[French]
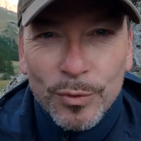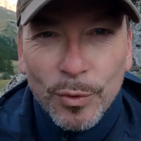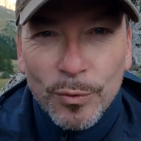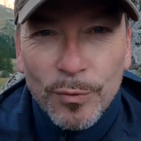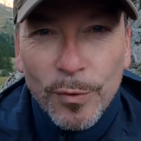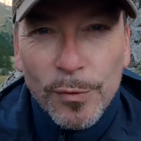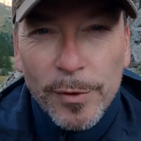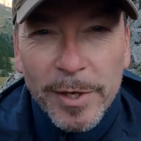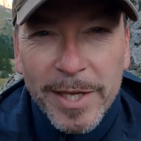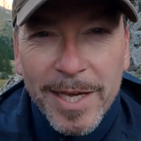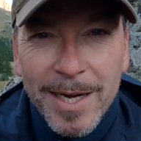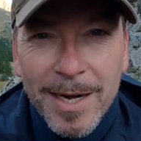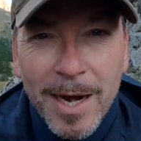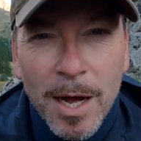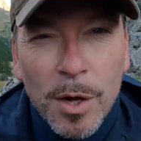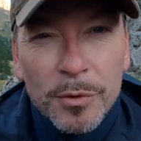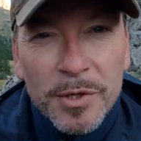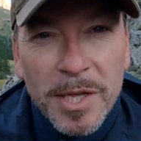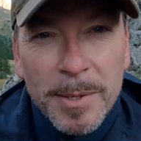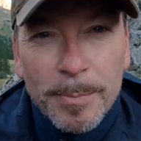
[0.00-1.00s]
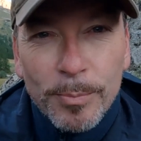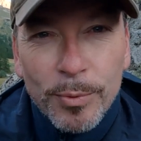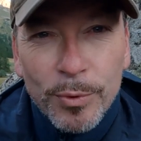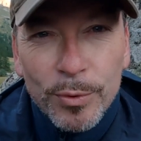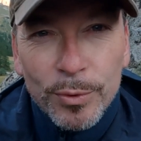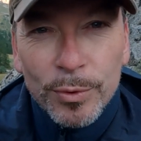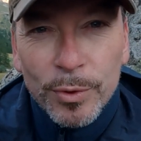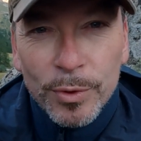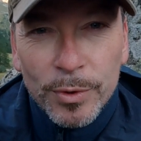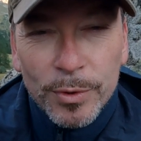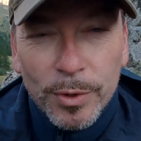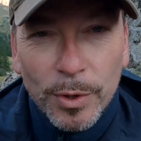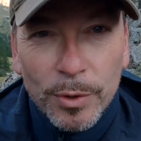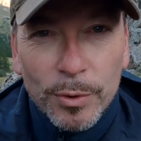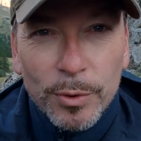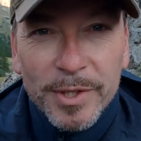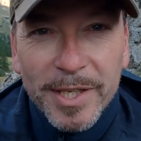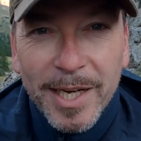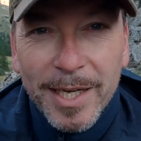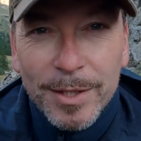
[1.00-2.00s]
Donc vous voyez, là on n'est plus dans
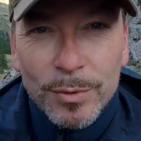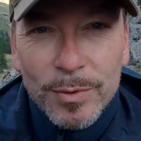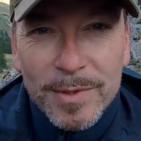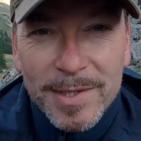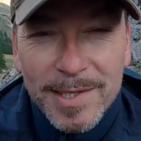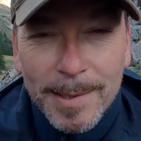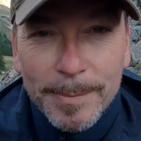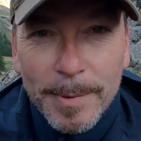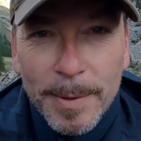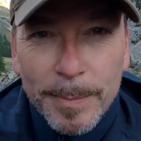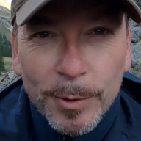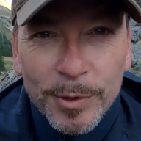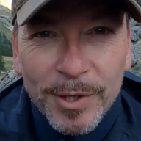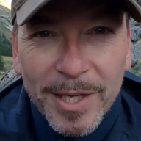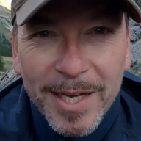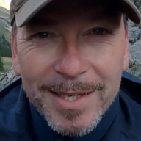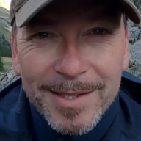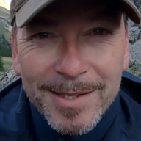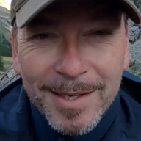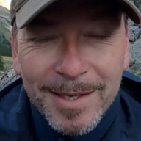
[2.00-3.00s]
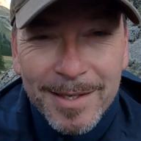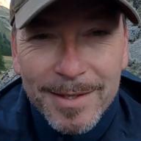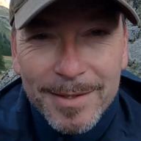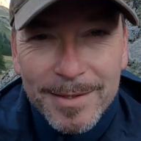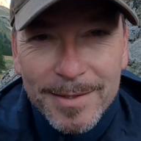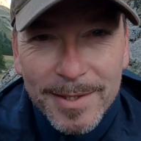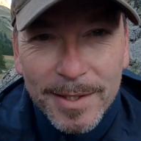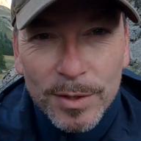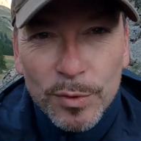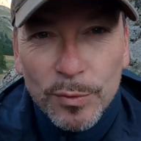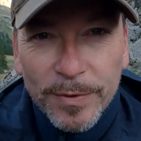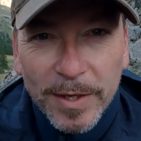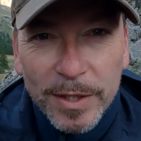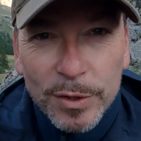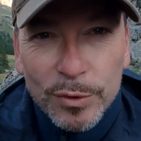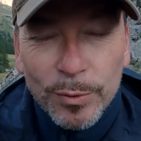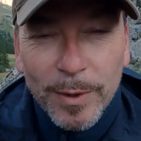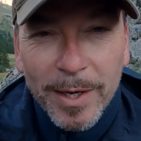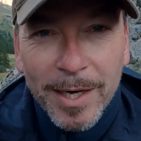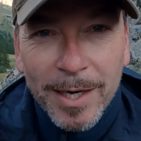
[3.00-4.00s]
le cas d'une simple hypothèse, c'est du
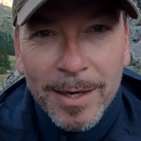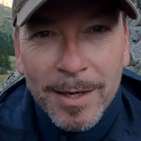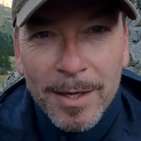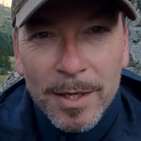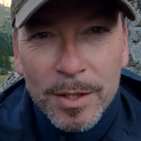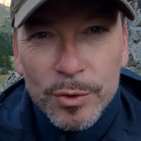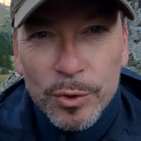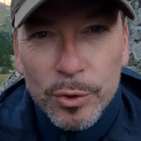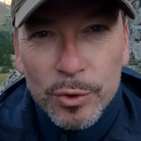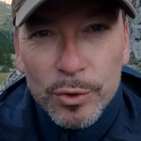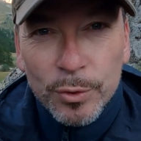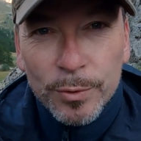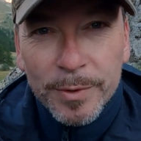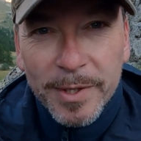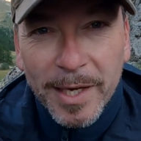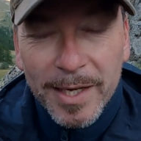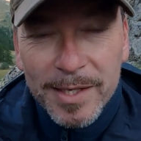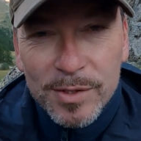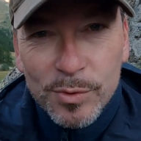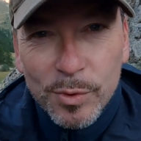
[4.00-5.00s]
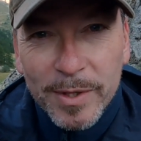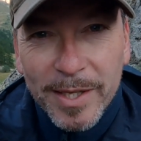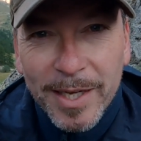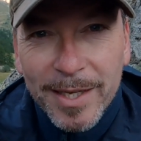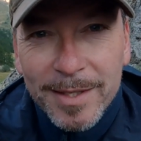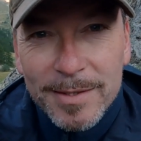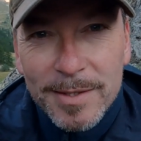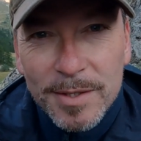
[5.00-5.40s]
factuel, ce sont des résultats